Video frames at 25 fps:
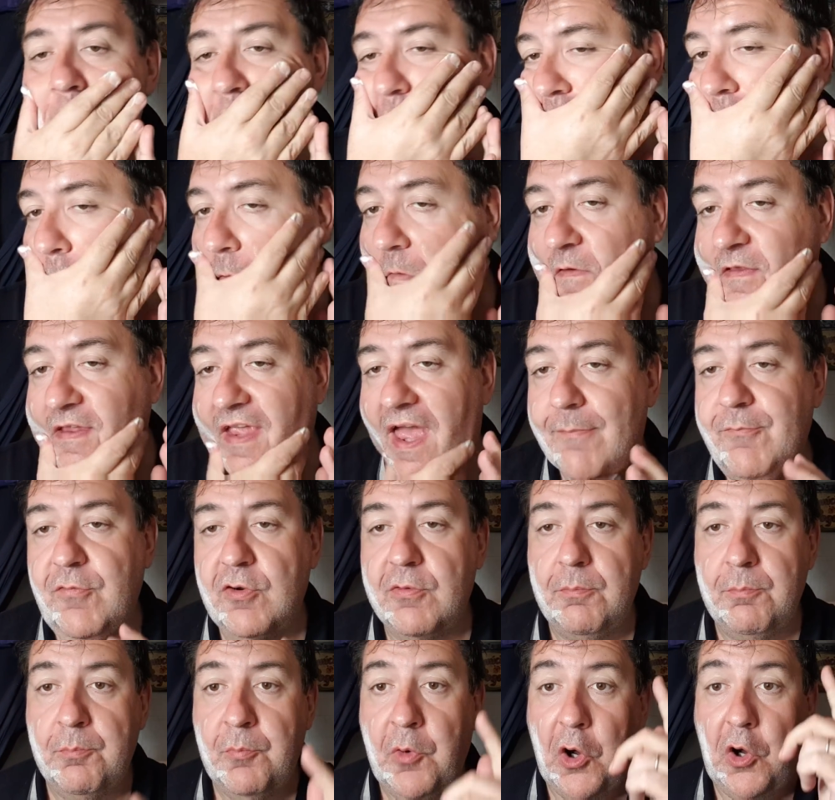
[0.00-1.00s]
lo usiamo
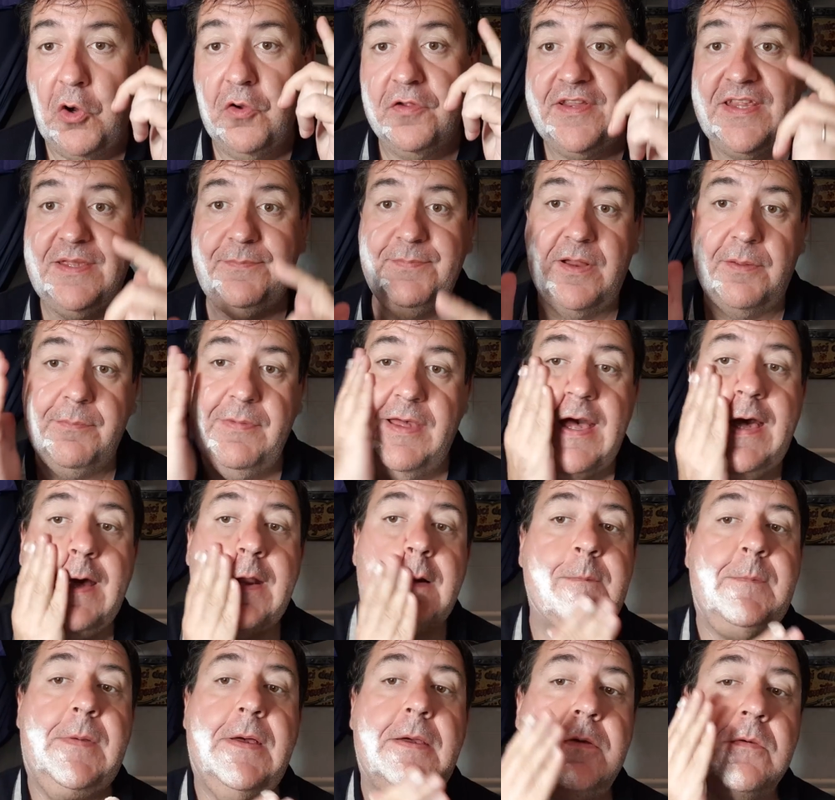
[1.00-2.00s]
mo di
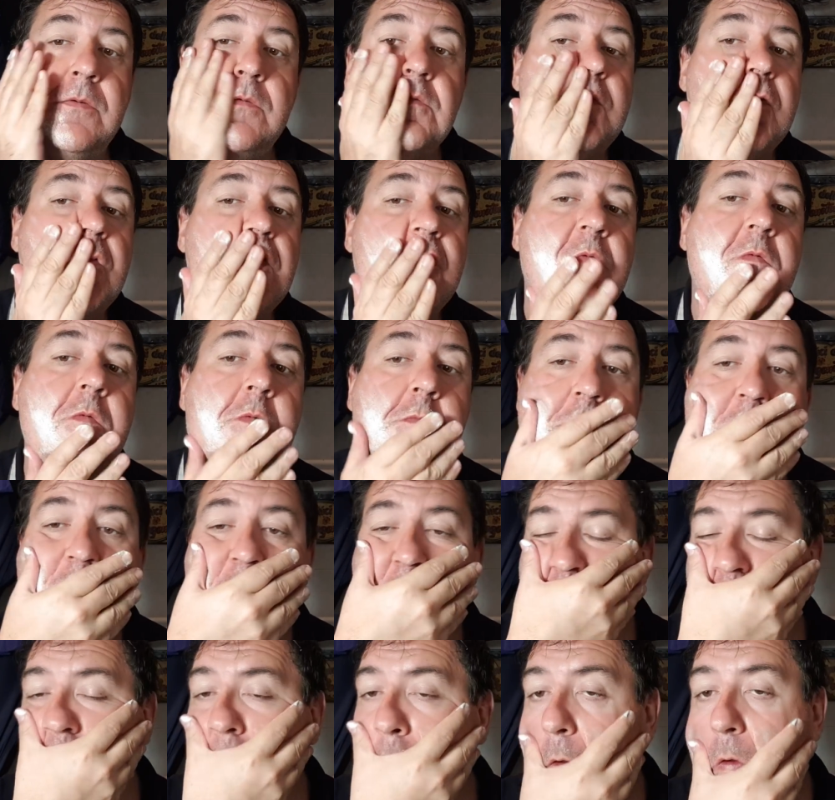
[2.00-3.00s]
prebarda
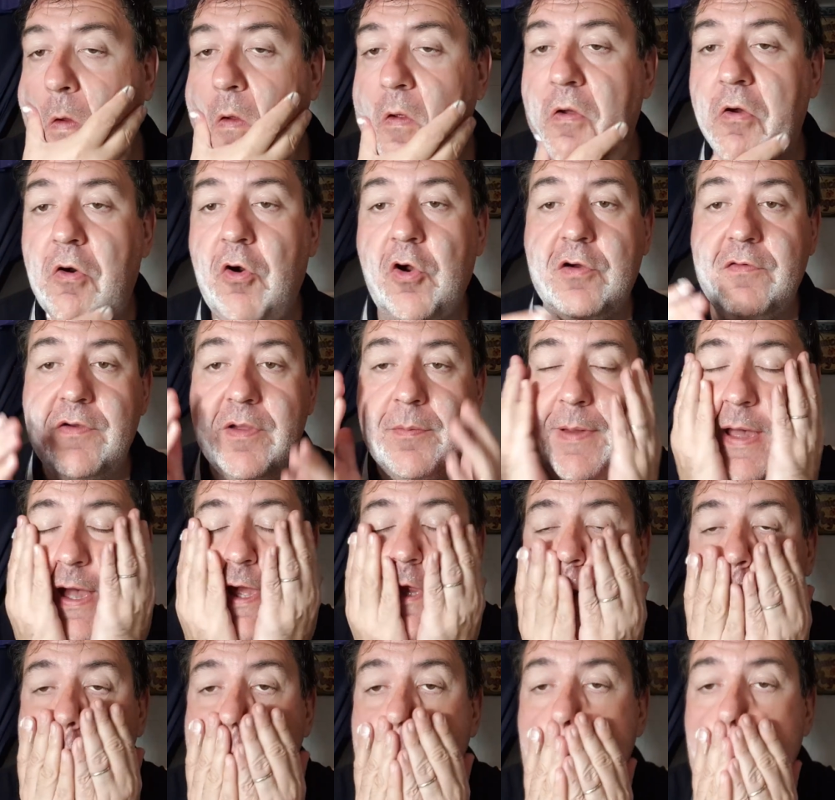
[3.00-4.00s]
o come
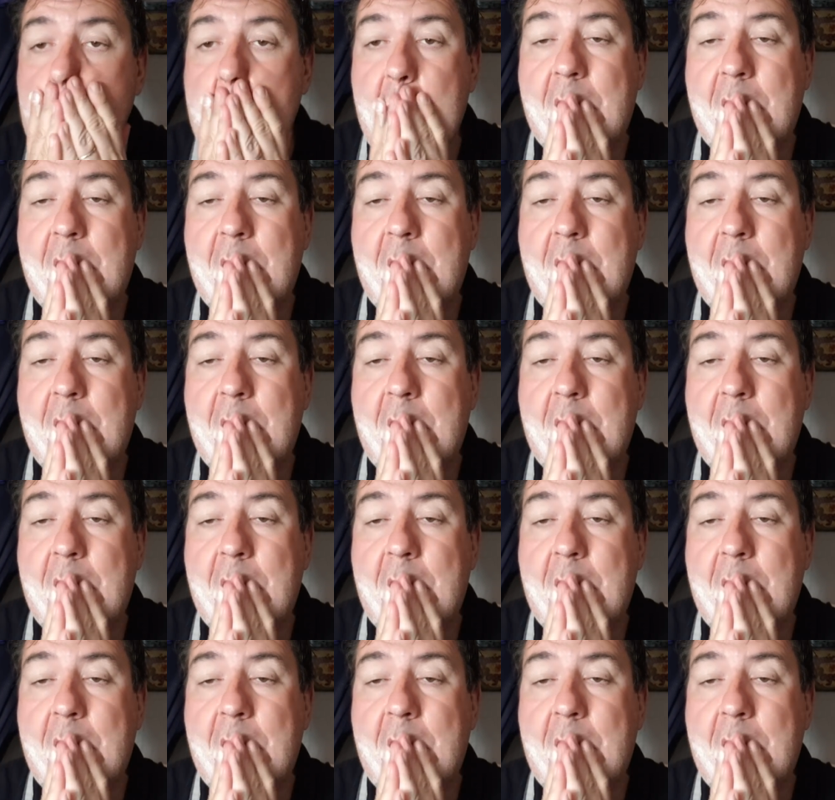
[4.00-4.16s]
ballo.